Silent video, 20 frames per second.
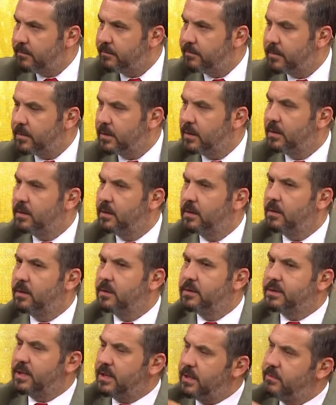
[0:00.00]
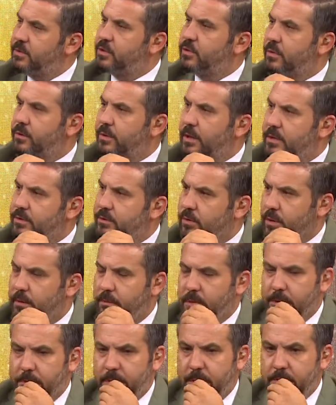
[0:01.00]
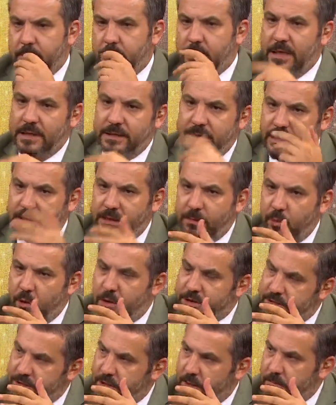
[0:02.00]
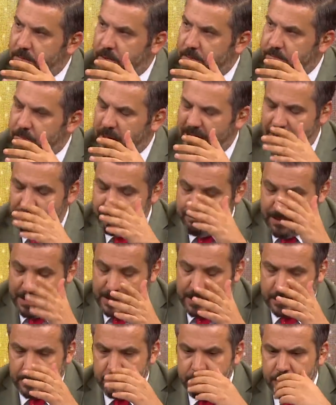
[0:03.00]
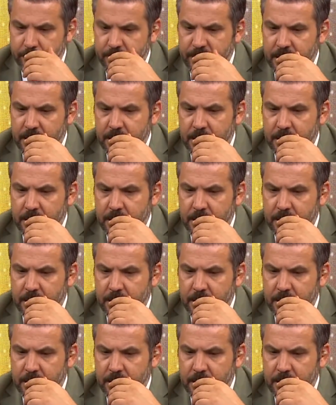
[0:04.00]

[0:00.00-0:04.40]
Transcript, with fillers: işini nasıl hallediyor? Sana bir soru daha sorabilir Tabii. miyim? Ya, ya da bu açıdan bak, bak bakalım.